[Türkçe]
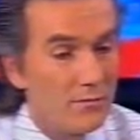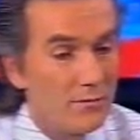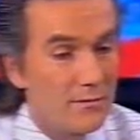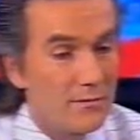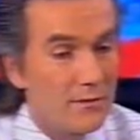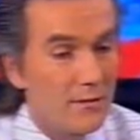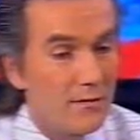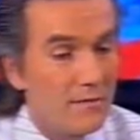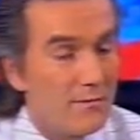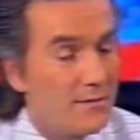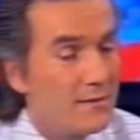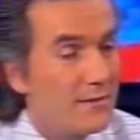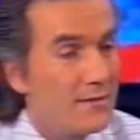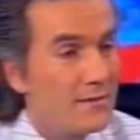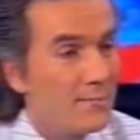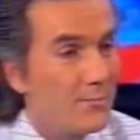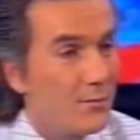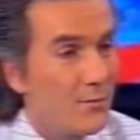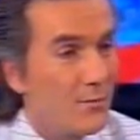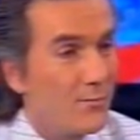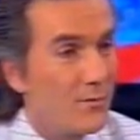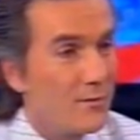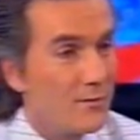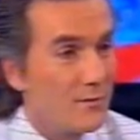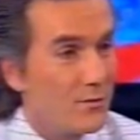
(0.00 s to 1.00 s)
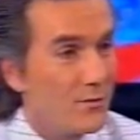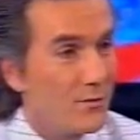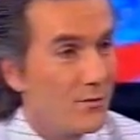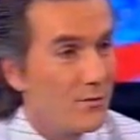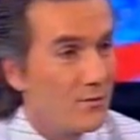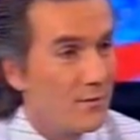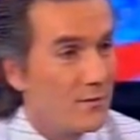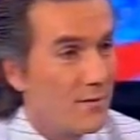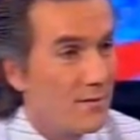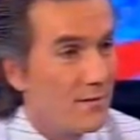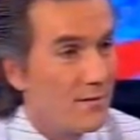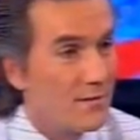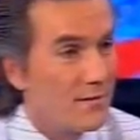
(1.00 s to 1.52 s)
sayısız
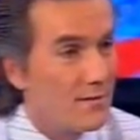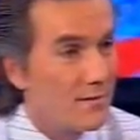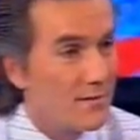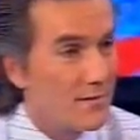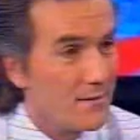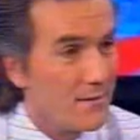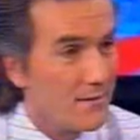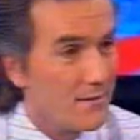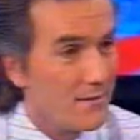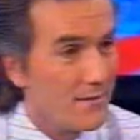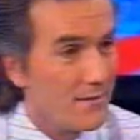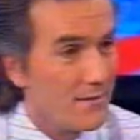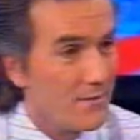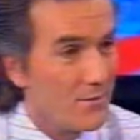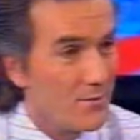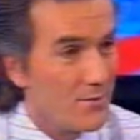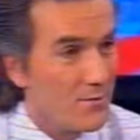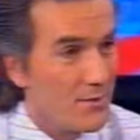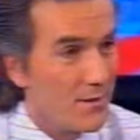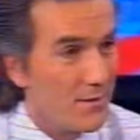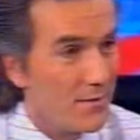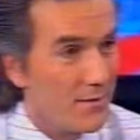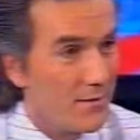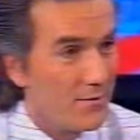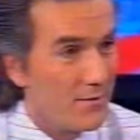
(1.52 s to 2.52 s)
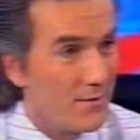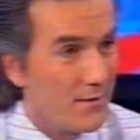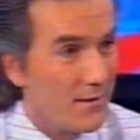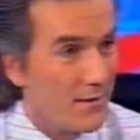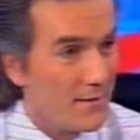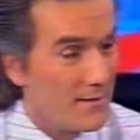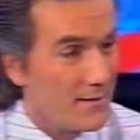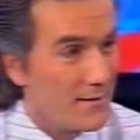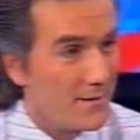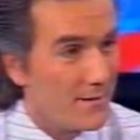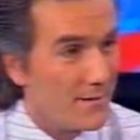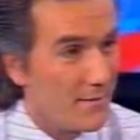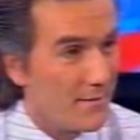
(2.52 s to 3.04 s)
profesör, sayısız e, doçent ve
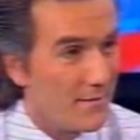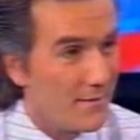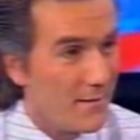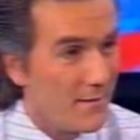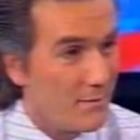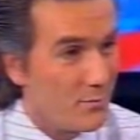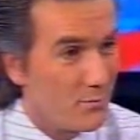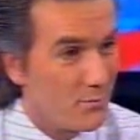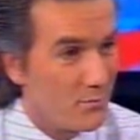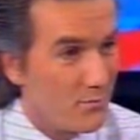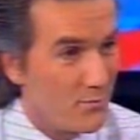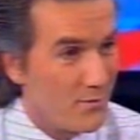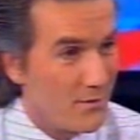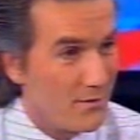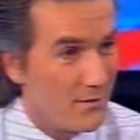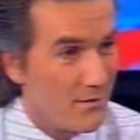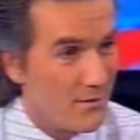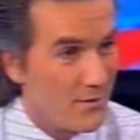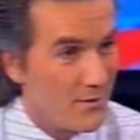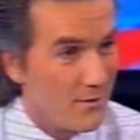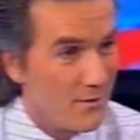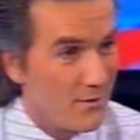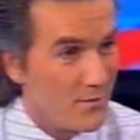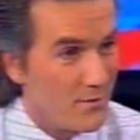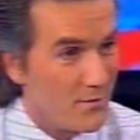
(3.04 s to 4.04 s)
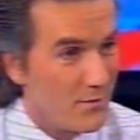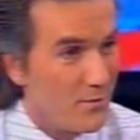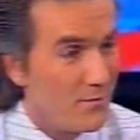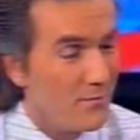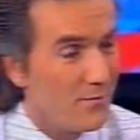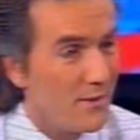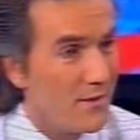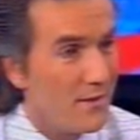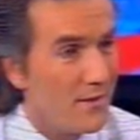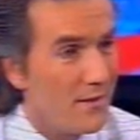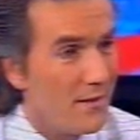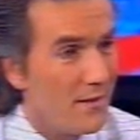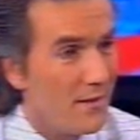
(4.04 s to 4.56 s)
asistanlar bunun üzerinde o, çalışıyor.
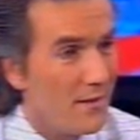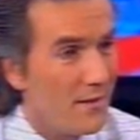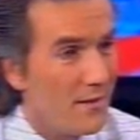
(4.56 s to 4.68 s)
Fotoğraf ve,